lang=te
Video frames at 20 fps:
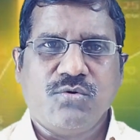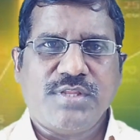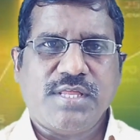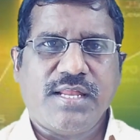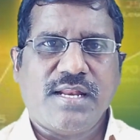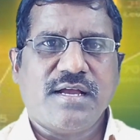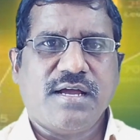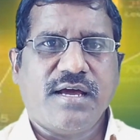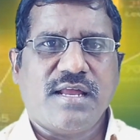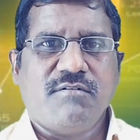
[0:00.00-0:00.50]

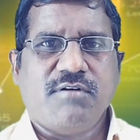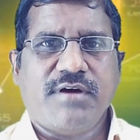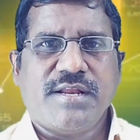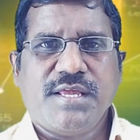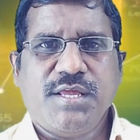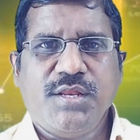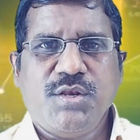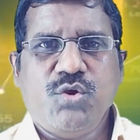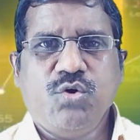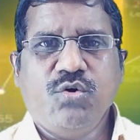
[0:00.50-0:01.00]
తెలంగాణ
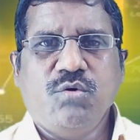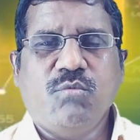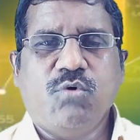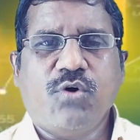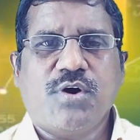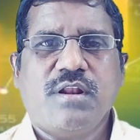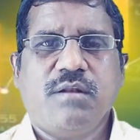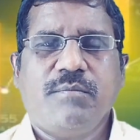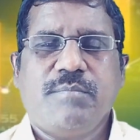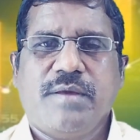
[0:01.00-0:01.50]
వారికి న్యూ
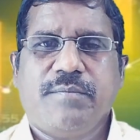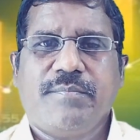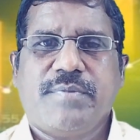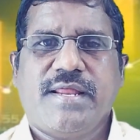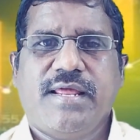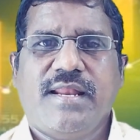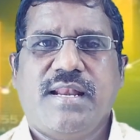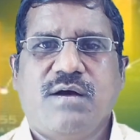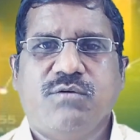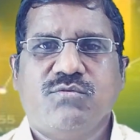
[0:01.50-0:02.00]
మోడల్
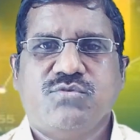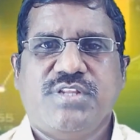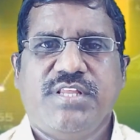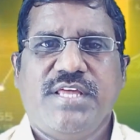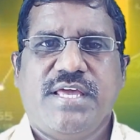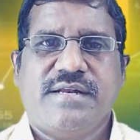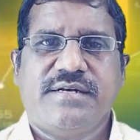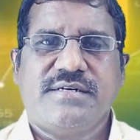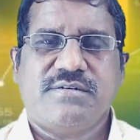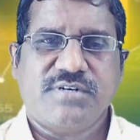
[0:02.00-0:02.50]
పేపర్ ఎలా
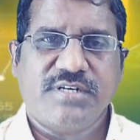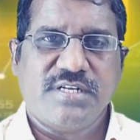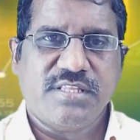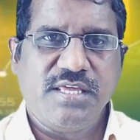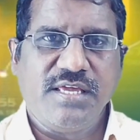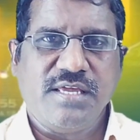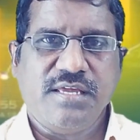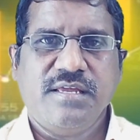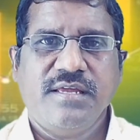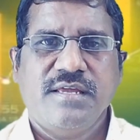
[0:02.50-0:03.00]
ఉంది
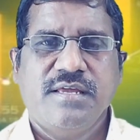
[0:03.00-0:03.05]
అనేటువంటిది